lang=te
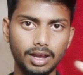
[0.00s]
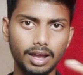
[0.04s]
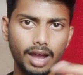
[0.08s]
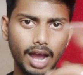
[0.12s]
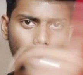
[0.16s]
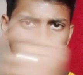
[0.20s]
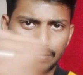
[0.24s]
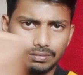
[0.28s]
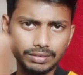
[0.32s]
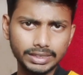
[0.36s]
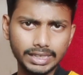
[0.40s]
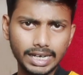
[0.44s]

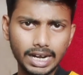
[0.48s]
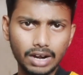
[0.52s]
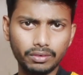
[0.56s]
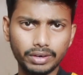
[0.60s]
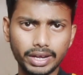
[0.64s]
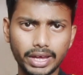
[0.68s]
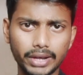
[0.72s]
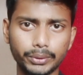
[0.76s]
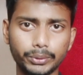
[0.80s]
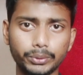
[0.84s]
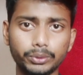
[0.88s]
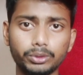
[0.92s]
హై ఫ్రెండ్స్ ఎలా
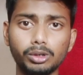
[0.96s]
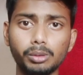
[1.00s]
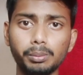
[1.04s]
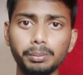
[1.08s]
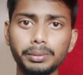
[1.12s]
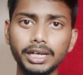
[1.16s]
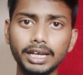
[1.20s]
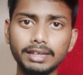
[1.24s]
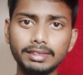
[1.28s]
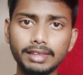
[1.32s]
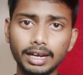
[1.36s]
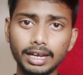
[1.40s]
ఉన్నారు
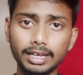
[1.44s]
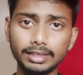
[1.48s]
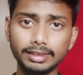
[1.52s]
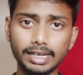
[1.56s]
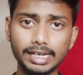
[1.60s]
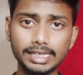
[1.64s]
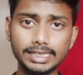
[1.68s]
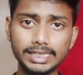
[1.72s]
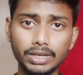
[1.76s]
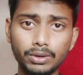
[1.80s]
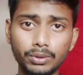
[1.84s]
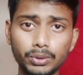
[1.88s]
మీ అందరికీ
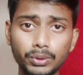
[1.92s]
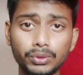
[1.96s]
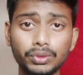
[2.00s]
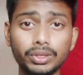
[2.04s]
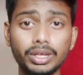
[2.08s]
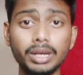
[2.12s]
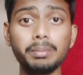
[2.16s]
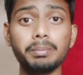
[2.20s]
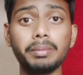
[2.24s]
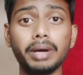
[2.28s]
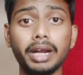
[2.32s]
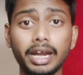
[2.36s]
తెలిసే
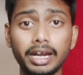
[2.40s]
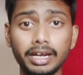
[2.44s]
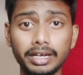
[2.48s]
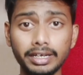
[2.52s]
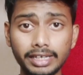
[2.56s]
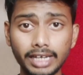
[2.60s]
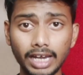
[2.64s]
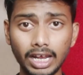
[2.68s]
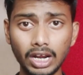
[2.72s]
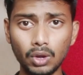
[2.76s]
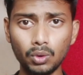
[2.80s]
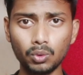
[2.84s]
ఉంటుంది మన
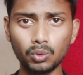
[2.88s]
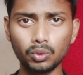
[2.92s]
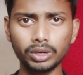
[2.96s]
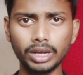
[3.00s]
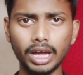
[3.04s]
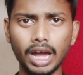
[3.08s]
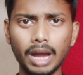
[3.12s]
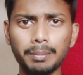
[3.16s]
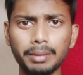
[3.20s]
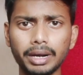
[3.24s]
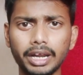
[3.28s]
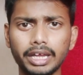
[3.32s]
ఇండియాలో
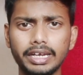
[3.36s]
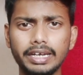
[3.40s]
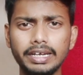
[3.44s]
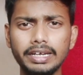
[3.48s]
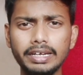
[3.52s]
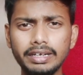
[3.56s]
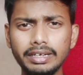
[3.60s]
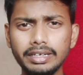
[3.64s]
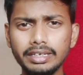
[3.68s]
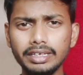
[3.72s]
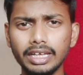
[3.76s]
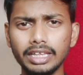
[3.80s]
కూడా మన
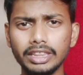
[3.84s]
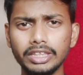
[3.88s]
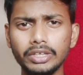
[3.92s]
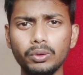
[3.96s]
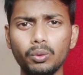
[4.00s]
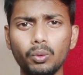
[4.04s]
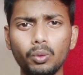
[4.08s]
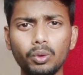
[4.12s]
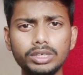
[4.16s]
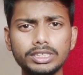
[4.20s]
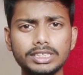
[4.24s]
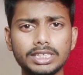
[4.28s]

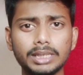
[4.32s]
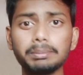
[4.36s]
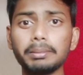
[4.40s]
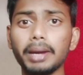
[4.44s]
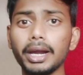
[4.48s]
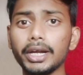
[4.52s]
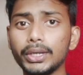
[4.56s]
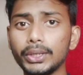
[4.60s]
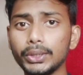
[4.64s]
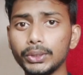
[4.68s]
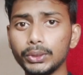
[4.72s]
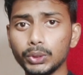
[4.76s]
ఇండియన్ది ఓన్
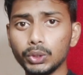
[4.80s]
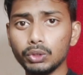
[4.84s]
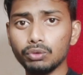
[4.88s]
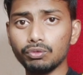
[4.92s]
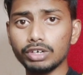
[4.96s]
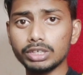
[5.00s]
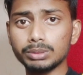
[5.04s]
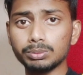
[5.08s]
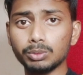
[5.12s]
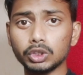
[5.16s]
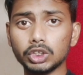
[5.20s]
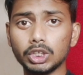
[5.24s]
సినిమాటిక్
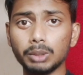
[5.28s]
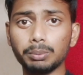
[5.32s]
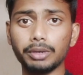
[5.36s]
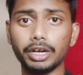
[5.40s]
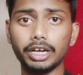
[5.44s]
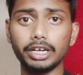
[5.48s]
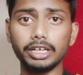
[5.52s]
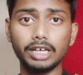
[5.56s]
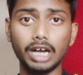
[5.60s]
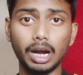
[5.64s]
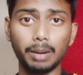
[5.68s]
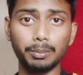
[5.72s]
యూనివర్స్ మొత్తం
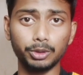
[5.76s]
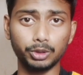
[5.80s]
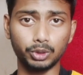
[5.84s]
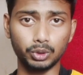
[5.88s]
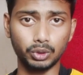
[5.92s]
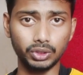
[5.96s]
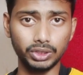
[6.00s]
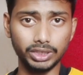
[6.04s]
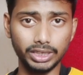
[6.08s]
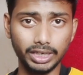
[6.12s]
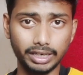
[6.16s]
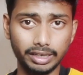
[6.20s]
రెడీ
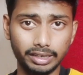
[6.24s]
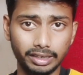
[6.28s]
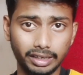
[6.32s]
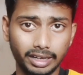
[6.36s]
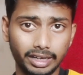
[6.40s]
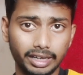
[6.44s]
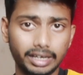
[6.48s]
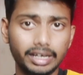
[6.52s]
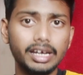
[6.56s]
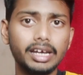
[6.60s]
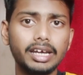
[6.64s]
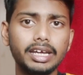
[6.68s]
కాబోతుంది అని
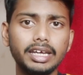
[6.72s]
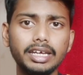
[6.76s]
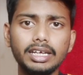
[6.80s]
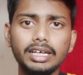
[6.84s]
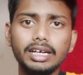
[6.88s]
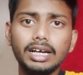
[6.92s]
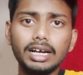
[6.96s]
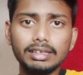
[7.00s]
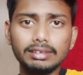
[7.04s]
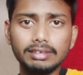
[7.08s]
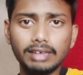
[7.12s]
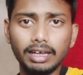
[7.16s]

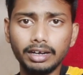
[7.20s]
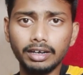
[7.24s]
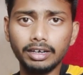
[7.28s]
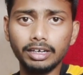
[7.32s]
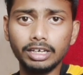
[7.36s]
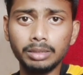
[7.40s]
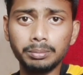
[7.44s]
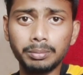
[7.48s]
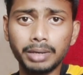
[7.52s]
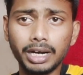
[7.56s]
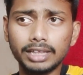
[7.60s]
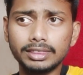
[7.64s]
ఇంకా
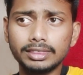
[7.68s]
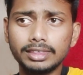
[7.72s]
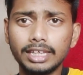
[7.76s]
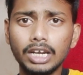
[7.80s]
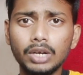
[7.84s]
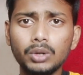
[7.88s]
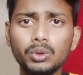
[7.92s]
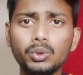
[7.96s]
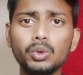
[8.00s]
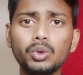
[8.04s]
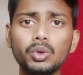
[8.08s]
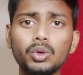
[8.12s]
దానిని మన
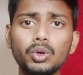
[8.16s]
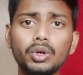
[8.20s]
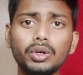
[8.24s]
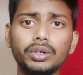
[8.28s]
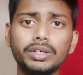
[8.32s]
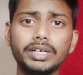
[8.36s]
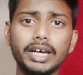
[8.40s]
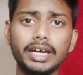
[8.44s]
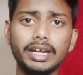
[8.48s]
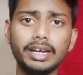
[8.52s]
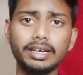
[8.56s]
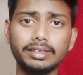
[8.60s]
తెలుగు
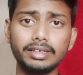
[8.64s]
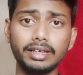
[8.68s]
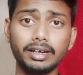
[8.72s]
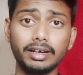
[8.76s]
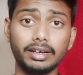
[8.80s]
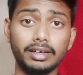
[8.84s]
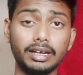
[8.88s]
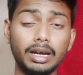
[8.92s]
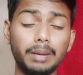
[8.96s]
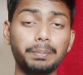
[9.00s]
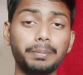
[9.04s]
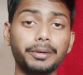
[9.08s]
డైరెక్టర్
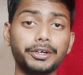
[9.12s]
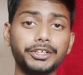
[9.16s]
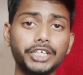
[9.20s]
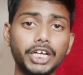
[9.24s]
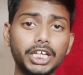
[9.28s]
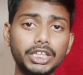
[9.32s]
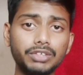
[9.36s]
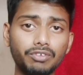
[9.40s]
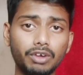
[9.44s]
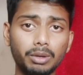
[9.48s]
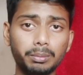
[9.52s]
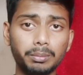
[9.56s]
అయిన
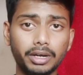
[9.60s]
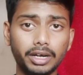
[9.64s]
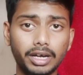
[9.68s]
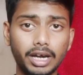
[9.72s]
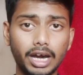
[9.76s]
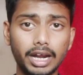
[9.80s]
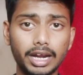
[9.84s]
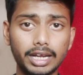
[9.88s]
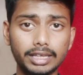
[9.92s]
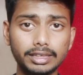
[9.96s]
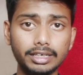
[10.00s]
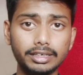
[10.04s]
ప్రశాంత్ వర్మ
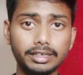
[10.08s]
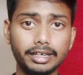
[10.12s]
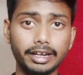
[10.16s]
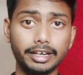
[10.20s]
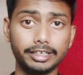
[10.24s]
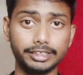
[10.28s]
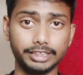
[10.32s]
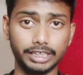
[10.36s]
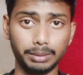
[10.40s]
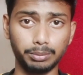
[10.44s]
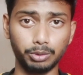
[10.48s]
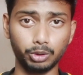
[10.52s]
గారైతే
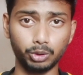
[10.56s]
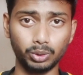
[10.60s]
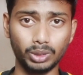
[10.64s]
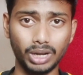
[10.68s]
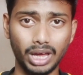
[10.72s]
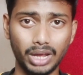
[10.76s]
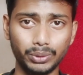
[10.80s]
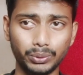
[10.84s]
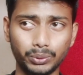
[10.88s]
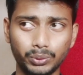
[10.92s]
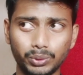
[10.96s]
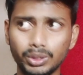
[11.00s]
డైరెక్ట్
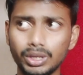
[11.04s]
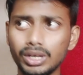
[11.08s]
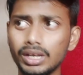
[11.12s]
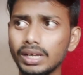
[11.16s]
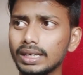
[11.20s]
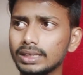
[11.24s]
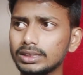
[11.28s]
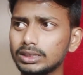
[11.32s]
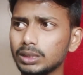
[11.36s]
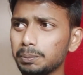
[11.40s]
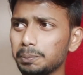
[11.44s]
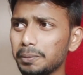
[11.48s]
చేయబోతున్నారు
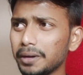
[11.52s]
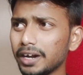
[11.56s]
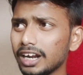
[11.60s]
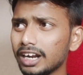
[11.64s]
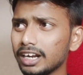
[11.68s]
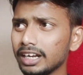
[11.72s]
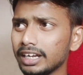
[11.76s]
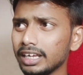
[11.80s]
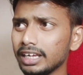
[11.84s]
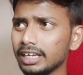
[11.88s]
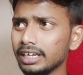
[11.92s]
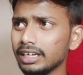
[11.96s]

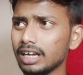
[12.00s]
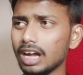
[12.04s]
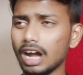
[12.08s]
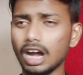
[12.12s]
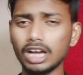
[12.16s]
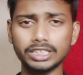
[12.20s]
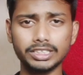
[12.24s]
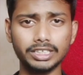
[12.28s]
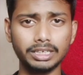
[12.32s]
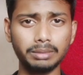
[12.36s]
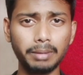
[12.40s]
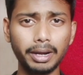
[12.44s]
చెప్పాలంటే
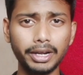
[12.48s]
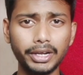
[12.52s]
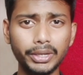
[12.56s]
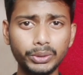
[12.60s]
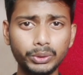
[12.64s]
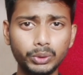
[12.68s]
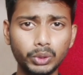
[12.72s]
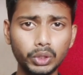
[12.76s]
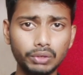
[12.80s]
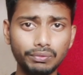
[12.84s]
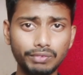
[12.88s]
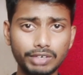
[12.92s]
ఆ
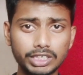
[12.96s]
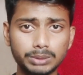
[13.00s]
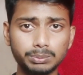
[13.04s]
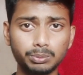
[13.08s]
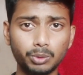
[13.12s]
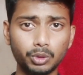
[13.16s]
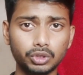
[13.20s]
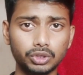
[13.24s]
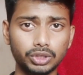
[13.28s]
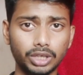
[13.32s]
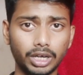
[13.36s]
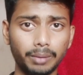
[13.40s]
సినిమాటిక్ యూనివర్స్
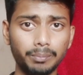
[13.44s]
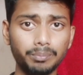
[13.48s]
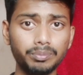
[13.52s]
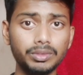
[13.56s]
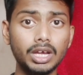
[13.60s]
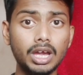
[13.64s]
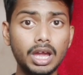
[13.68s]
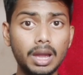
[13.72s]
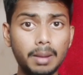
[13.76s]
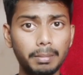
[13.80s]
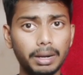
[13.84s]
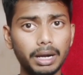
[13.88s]
మొత్తం
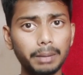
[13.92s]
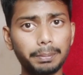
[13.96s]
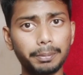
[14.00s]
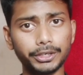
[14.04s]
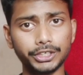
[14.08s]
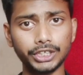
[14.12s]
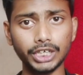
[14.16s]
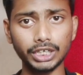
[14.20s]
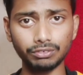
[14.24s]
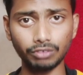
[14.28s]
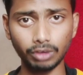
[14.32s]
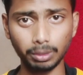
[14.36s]
మన
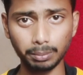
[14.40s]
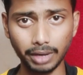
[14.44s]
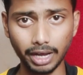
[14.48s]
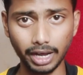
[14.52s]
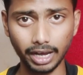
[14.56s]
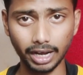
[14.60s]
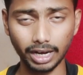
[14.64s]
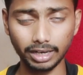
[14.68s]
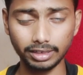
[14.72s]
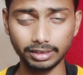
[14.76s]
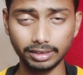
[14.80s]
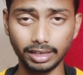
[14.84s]
ప్రశాంత్ వర్మ
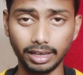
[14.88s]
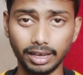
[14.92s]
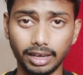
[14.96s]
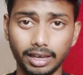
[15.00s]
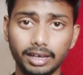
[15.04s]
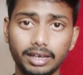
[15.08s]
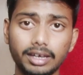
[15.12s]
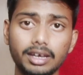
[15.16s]
గారిదే